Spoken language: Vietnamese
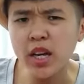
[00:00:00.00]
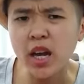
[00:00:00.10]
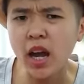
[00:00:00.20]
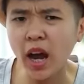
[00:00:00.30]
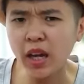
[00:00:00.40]
ơi
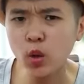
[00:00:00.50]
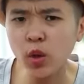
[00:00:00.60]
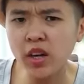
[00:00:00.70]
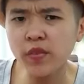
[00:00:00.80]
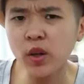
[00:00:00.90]
hãy
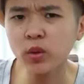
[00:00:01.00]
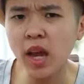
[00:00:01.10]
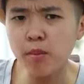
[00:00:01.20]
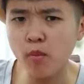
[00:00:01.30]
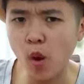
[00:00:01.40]
review
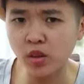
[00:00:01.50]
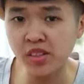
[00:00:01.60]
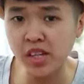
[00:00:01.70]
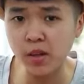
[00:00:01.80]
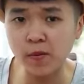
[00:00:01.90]
thêm món
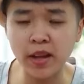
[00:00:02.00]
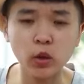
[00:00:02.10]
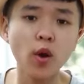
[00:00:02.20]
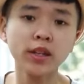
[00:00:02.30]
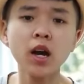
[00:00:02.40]
gì về
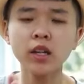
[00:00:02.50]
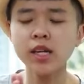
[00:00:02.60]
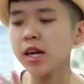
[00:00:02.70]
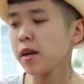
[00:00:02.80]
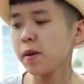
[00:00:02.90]
tuổi thơ
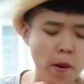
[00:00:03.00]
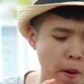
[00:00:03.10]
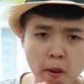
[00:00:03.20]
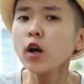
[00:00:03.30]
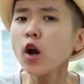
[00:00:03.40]
đi
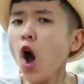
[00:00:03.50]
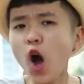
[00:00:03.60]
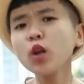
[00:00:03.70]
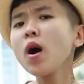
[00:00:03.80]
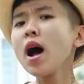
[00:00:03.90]

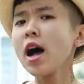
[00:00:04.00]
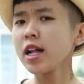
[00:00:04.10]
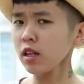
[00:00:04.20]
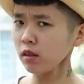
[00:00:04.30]
có luôn